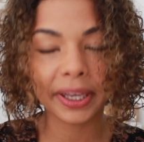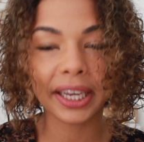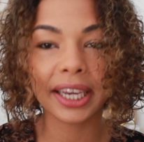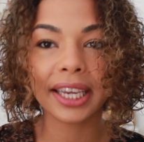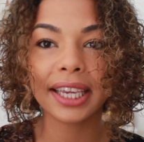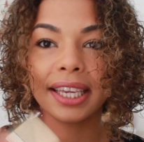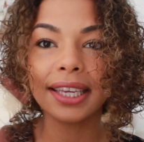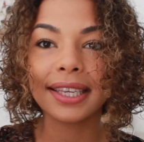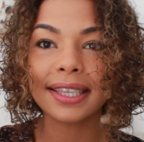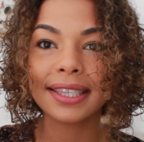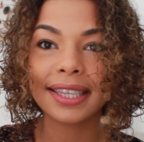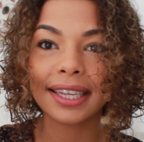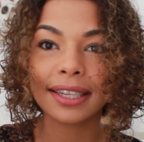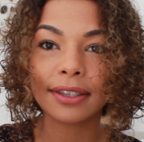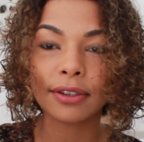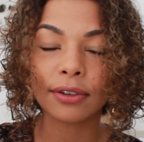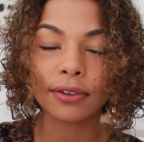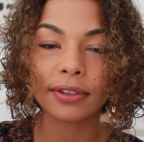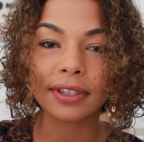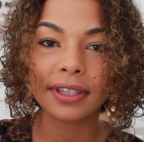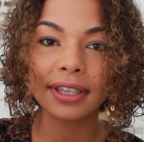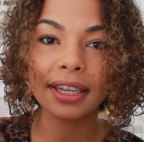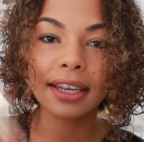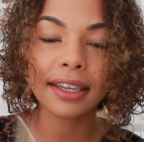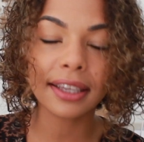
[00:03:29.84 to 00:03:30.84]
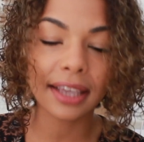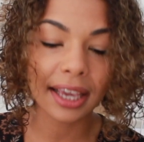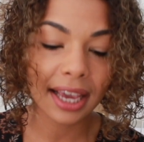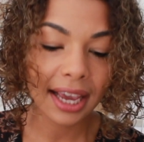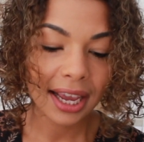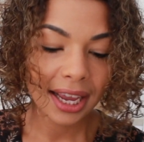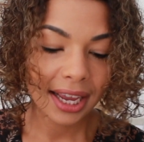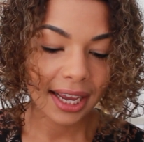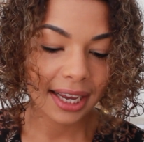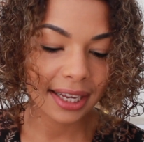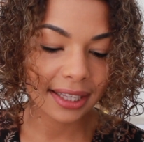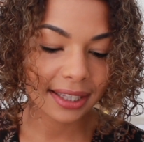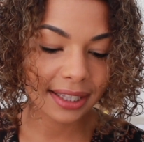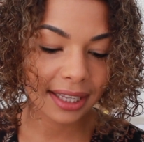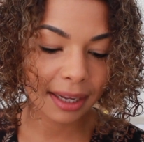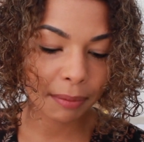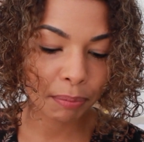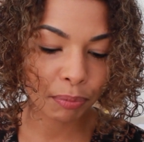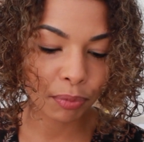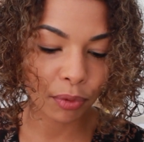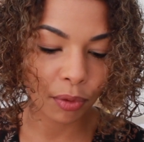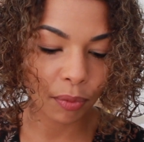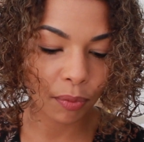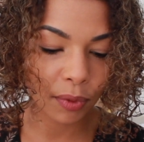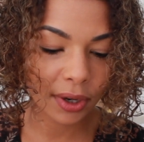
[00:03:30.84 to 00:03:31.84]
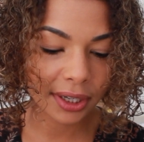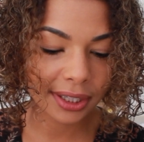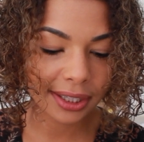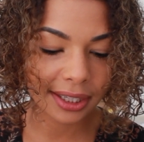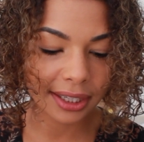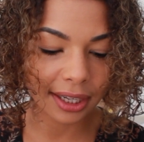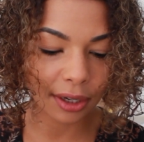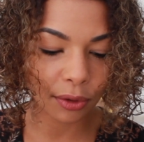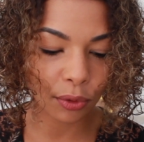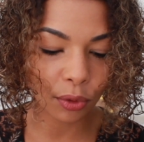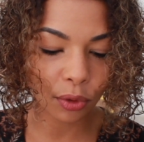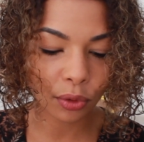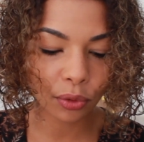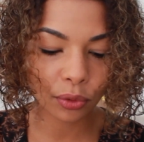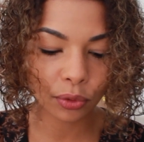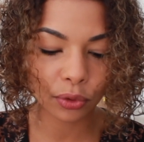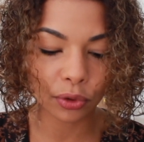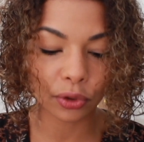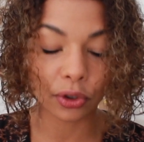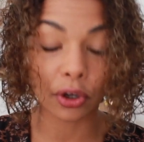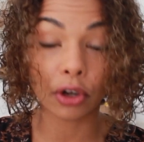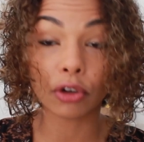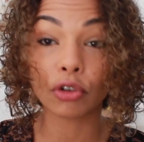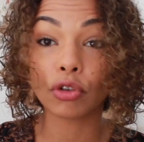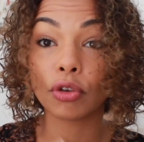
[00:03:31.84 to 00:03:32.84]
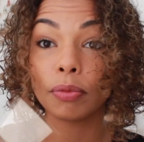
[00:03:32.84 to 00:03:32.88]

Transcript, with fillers: Berry 705 et ça pour moi c'est un gros coup de cœur.